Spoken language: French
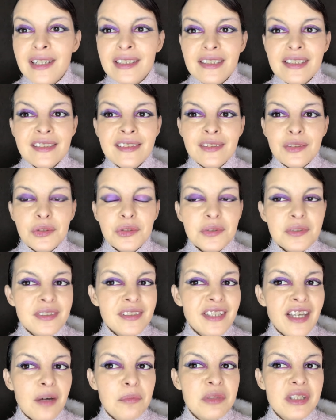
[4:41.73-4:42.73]
les yeux
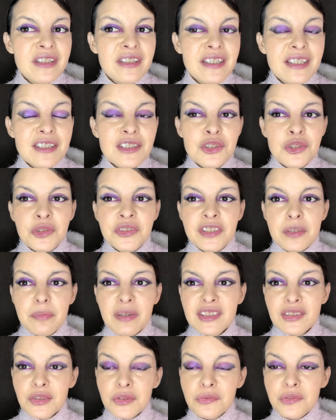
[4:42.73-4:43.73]
terminés. Je ne sais
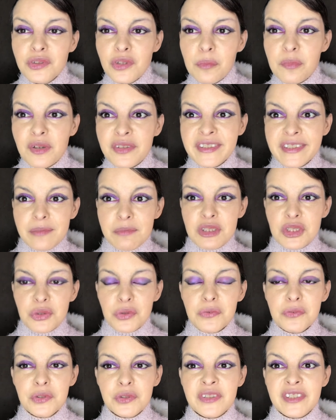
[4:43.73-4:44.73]
pas ce que vous en pensez, mais je
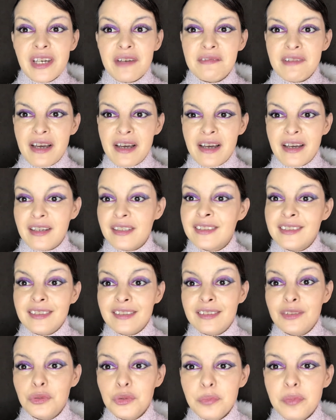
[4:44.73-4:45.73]
trouve que ça va,
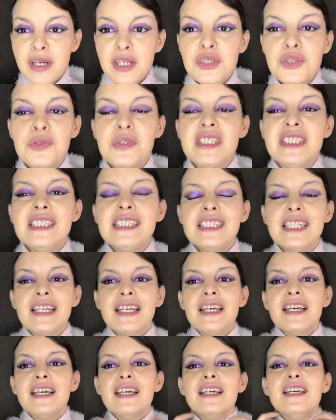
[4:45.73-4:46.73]
c'est super joli.
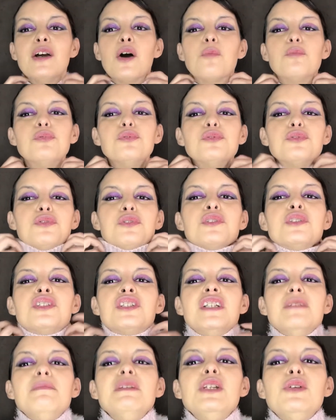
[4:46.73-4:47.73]
Et en plus,
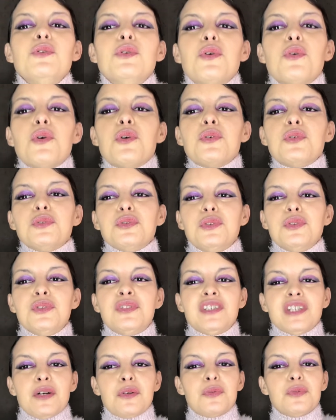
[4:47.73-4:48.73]
j'ai mis le haut de
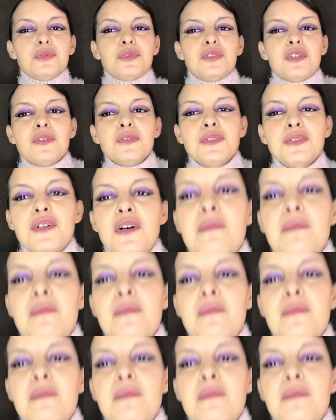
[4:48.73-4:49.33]
circonstance quand